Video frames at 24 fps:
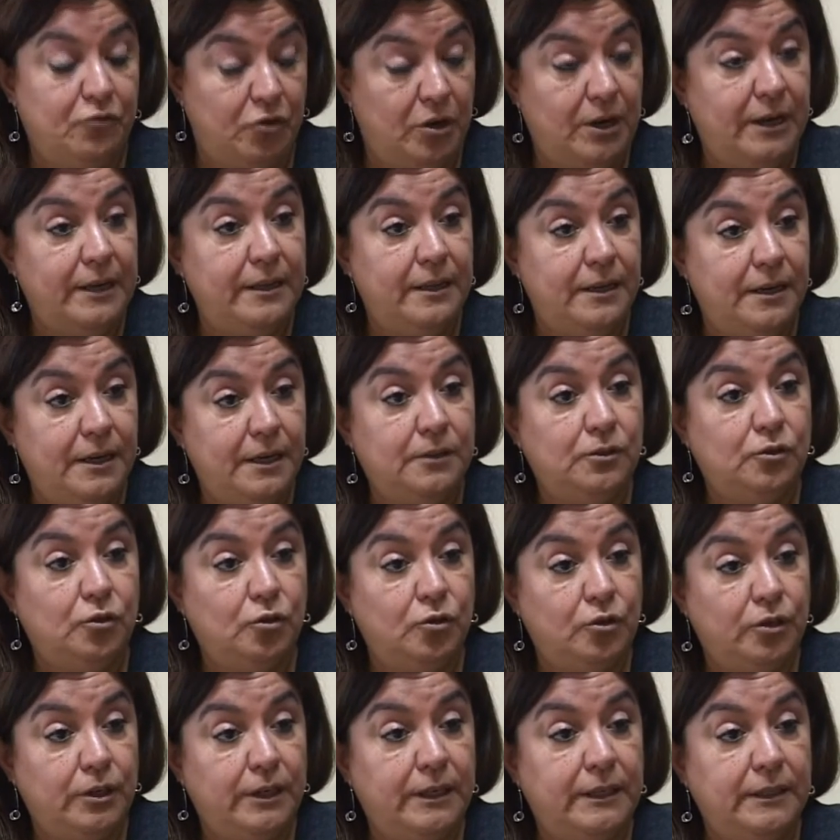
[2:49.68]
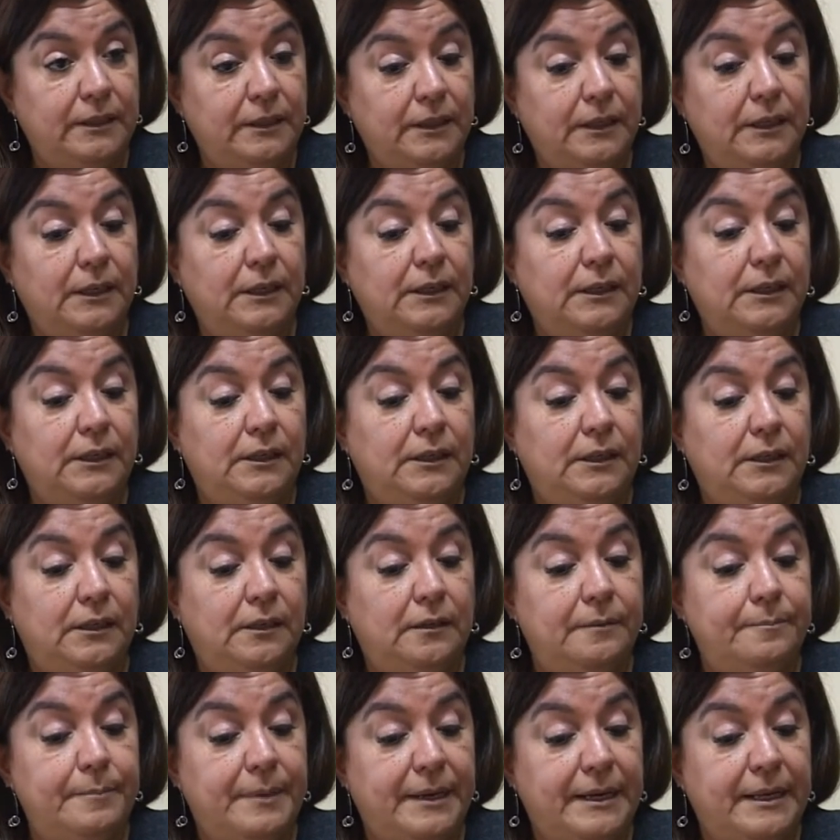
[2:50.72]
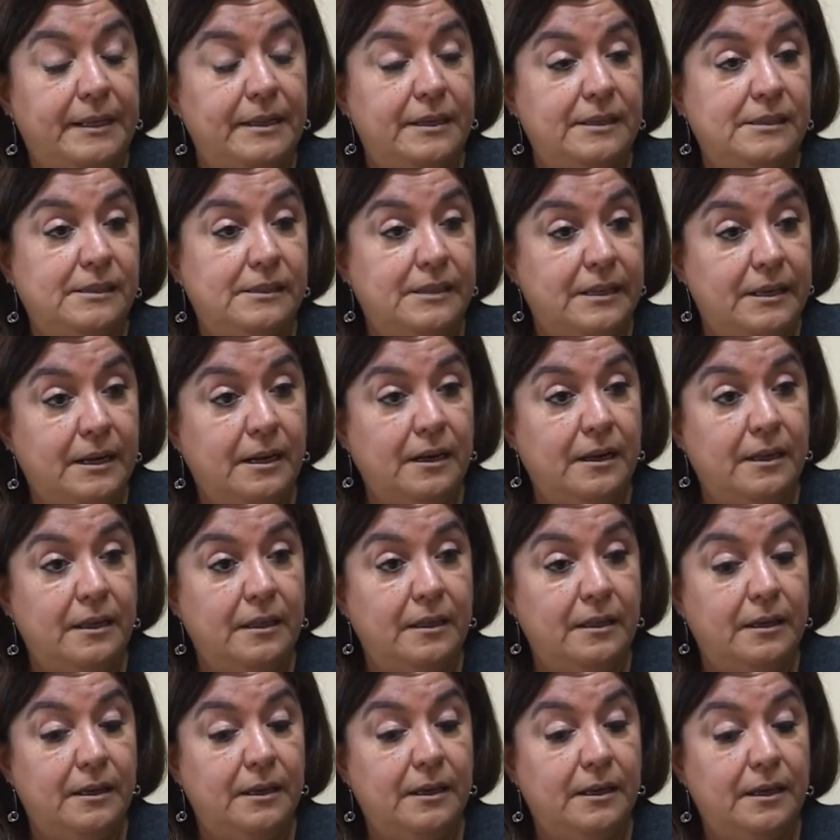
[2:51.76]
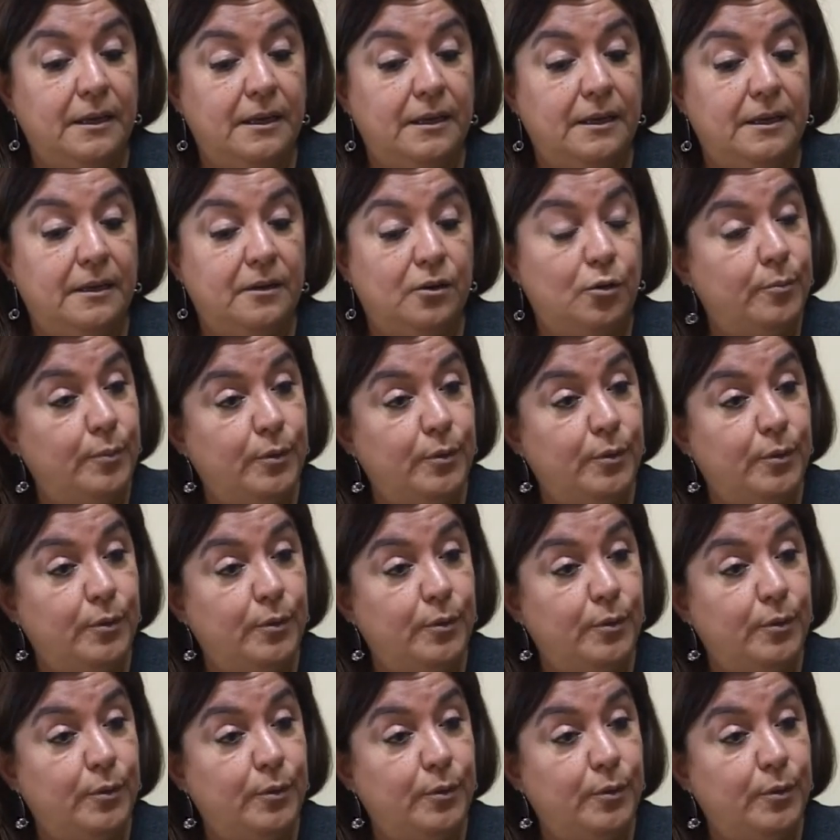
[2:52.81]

fue la directora eh, para decirles de que no